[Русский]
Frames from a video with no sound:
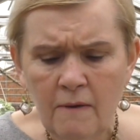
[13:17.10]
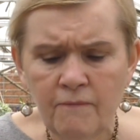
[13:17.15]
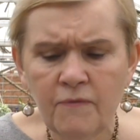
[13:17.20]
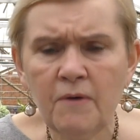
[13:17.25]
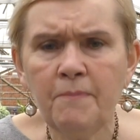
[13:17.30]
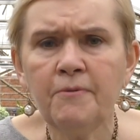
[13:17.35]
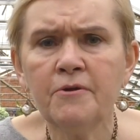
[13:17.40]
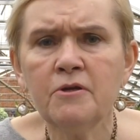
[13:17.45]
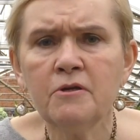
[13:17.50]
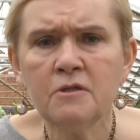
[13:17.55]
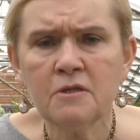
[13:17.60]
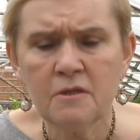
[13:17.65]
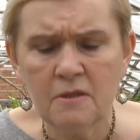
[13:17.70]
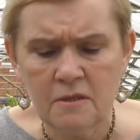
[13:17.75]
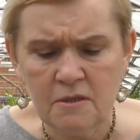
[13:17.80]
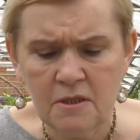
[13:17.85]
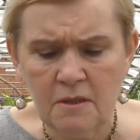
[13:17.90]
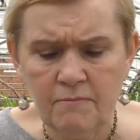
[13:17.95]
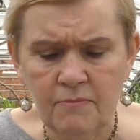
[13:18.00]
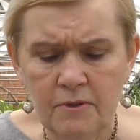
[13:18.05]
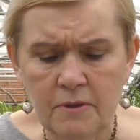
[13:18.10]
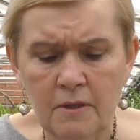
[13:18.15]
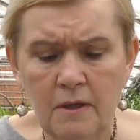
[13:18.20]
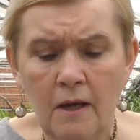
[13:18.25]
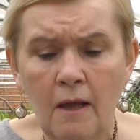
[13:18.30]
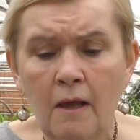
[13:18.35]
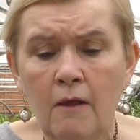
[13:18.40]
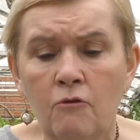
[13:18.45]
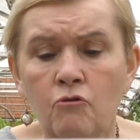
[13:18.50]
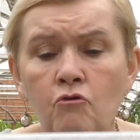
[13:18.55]
не принесла, забыла.
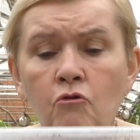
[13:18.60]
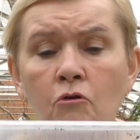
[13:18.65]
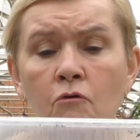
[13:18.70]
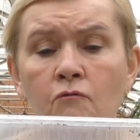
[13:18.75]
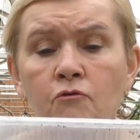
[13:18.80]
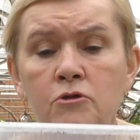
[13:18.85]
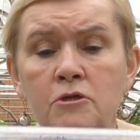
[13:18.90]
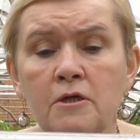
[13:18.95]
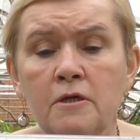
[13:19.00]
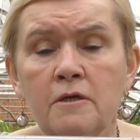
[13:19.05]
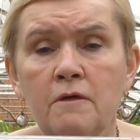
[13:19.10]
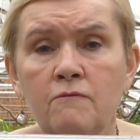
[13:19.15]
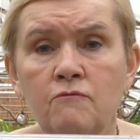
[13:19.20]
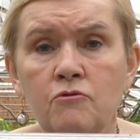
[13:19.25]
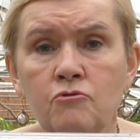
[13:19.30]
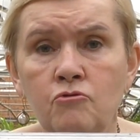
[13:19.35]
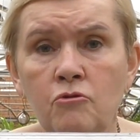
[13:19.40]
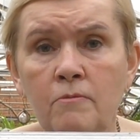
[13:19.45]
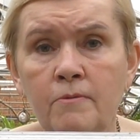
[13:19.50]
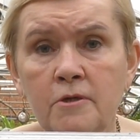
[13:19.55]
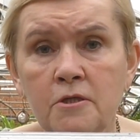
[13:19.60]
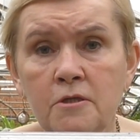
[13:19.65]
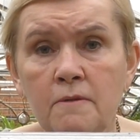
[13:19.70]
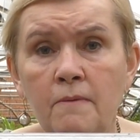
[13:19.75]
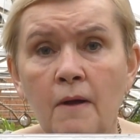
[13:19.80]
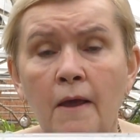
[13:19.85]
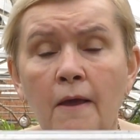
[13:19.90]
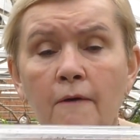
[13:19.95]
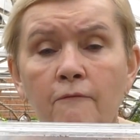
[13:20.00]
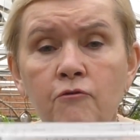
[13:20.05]
Но ну, вот таким вот
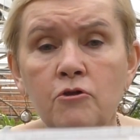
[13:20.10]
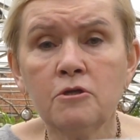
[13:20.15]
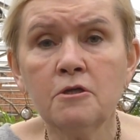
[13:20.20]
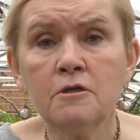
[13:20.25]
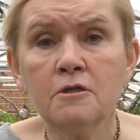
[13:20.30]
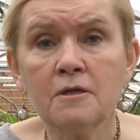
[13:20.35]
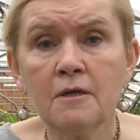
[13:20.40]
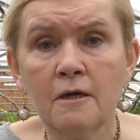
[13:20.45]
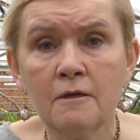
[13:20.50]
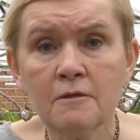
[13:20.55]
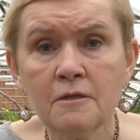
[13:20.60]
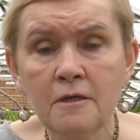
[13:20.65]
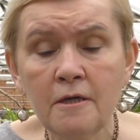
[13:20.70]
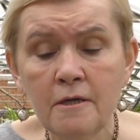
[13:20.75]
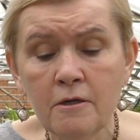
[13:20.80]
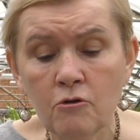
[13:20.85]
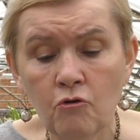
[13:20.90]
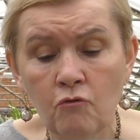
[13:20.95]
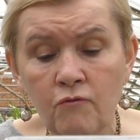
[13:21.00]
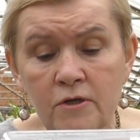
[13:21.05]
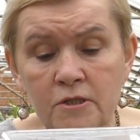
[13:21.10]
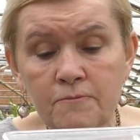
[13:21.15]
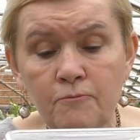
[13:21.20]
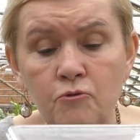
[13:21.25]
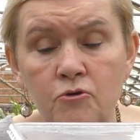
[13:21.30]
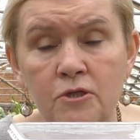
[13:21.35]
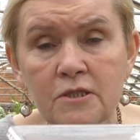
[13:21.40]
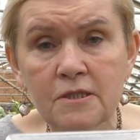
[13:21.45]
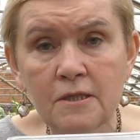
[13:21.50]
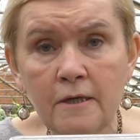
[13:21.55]
образом вот этот контейнер у вас
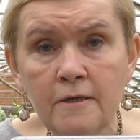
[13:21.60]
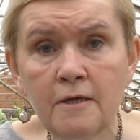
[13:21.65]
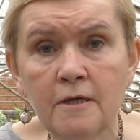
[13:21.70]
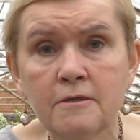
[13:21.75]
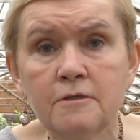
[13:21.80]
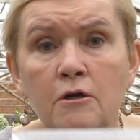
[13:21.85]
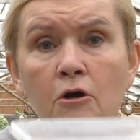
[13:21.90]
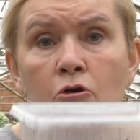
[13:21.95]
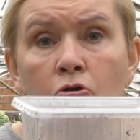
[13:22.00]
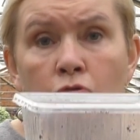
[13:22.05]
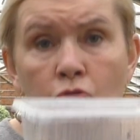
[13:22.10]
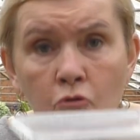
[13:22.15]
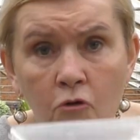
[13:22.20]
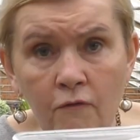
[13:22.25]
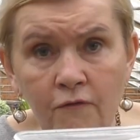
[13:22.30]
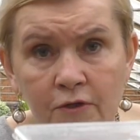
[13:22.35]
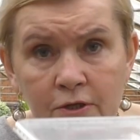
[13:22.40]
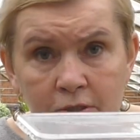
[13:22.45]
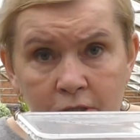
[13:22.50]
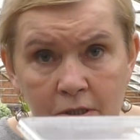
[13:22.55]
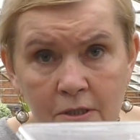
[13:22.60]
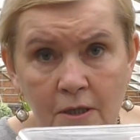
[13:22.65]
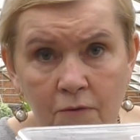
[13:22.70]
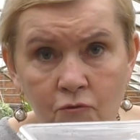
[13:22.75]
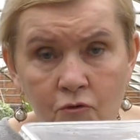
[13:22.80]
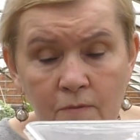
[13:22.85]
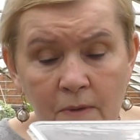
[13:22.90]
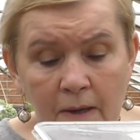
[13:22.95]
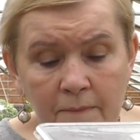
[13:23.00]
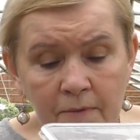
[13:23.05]
будет стоять ровно до
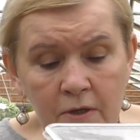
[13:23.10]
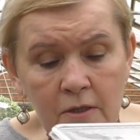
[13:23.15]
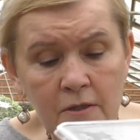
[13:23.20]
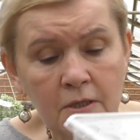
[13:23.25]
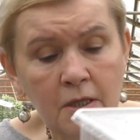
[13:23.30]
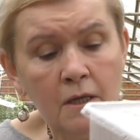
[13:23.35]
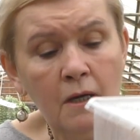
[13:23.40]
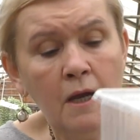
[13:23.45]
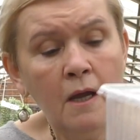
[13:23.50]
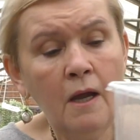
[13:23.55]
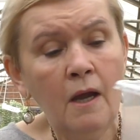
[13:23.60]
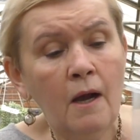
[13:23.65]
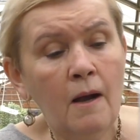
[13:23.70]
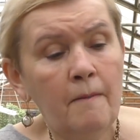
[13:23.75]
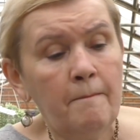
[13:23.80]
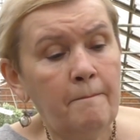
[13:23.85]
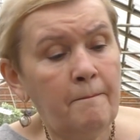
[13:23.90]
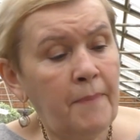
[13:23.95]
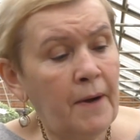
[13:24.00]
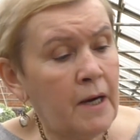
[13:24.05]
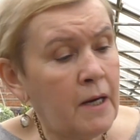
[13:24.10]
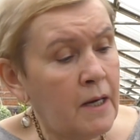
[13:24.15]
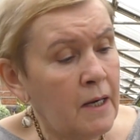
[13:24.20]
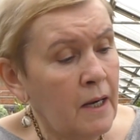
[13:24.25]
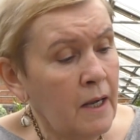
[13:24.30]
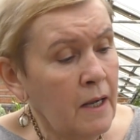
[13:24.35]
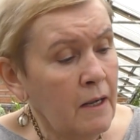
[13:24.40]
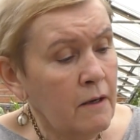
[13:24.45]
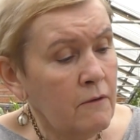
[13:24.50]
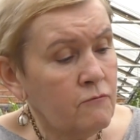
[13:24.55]
того момента,
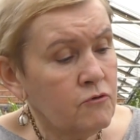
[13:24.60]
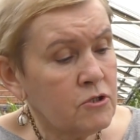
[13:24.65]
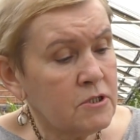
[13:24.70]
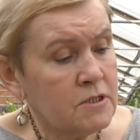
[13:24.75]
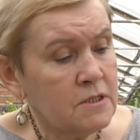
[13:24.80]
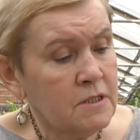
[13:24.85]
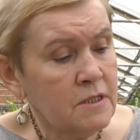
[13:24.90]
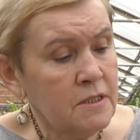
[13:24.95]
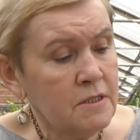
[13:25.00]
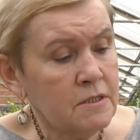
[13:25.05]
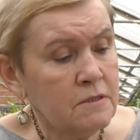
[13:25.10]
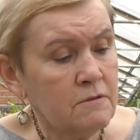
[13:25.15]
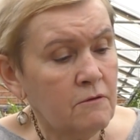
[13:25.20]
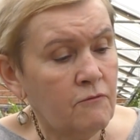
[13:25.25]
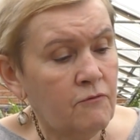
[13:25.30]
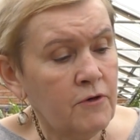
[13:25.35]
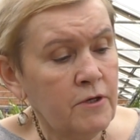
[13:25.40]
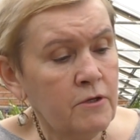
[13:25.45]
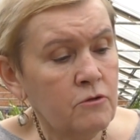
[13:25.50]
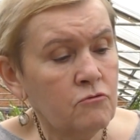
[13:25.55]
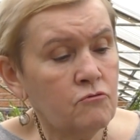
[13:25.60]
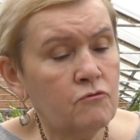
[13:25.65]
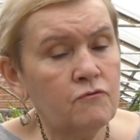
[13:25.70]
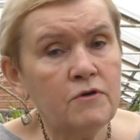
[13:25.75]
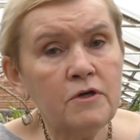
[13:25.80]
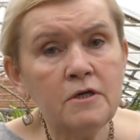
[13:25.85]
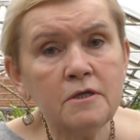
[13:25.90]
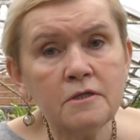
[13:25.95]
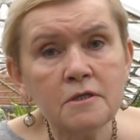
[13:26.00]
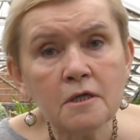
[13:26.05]
пока вот здесь вы не
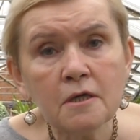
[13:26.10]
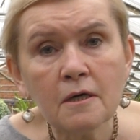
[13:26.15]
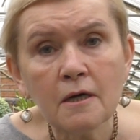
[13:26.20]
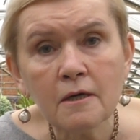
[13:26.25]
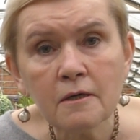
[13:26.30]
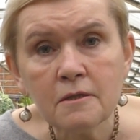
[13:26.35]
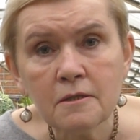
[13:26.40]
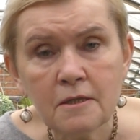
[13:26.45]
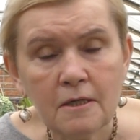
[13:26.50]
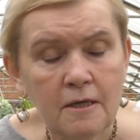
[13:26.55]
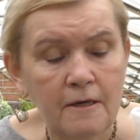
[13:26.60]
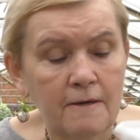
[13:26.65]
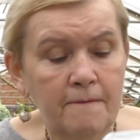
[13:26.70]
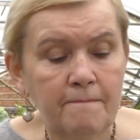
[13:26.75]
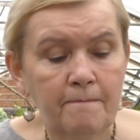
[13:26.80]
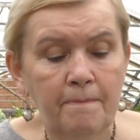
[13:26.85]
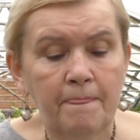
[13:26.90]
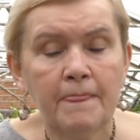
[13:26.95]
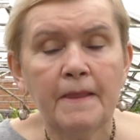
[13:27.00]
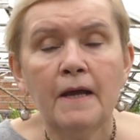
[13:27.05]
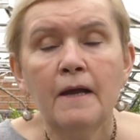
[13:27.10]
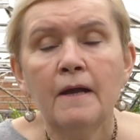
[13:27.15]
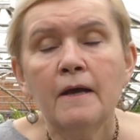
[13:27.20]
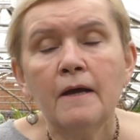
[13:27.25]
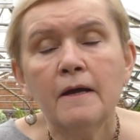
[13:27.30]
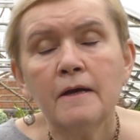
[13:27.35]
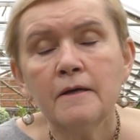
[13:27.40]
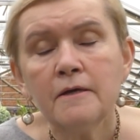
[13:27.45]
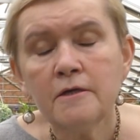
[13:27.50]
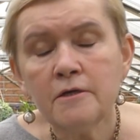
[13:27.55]
увидите корней.
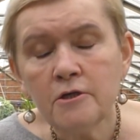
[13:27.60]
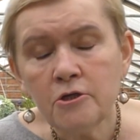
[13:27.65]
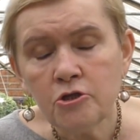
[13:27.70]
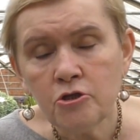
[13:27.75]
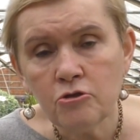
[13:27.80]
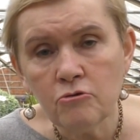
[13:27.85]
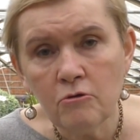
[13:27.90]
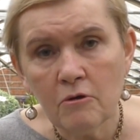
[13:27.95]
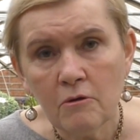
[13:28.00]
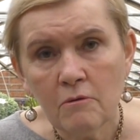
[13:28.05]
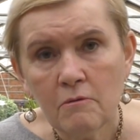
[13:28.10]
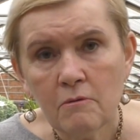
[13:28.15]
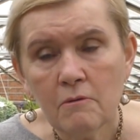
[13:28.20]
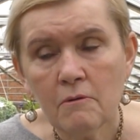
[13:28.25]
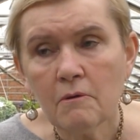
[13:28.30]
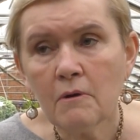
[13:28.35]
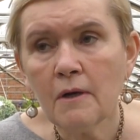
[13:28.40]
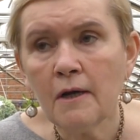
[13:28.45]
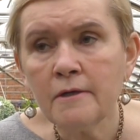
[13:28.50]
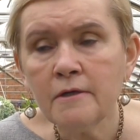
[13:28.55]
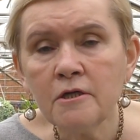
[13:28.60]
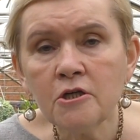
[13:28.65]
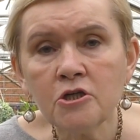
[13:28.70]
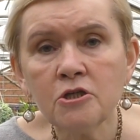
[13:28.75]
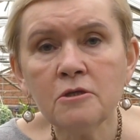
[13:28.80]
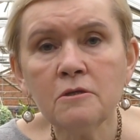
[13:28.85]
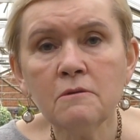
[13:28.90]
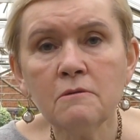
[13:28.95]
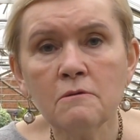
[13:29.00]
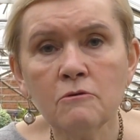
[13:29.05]
Еще
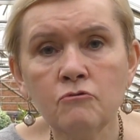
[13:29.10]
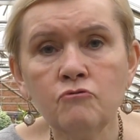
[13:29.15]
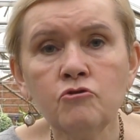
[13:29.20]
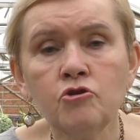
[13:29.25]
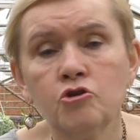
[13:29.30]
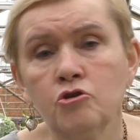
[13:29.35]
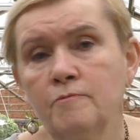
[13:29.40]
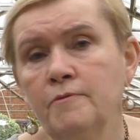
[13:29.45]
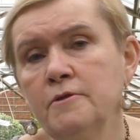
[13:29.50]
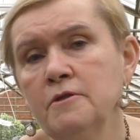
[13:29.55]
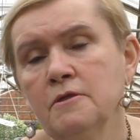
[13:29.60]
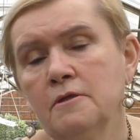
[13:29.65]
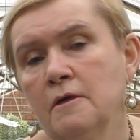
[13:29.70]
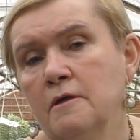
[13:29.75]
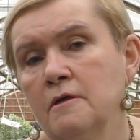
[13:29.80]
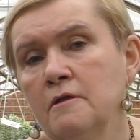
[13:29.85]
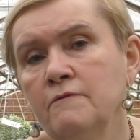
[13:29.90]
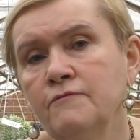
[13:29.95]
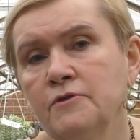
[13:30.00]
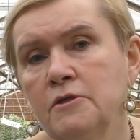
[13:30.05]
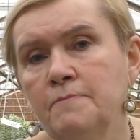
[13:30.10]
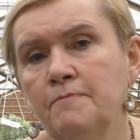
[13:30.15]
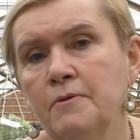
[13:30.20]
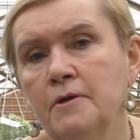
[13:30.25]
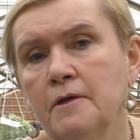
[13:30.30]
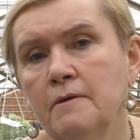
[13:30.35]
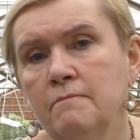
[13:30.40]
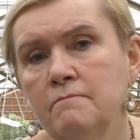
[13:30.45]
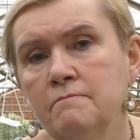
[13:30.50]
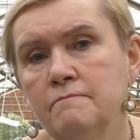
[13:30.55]
конечно, лучше, чтобы это стояло в
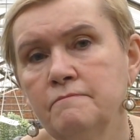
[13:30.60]
тепле.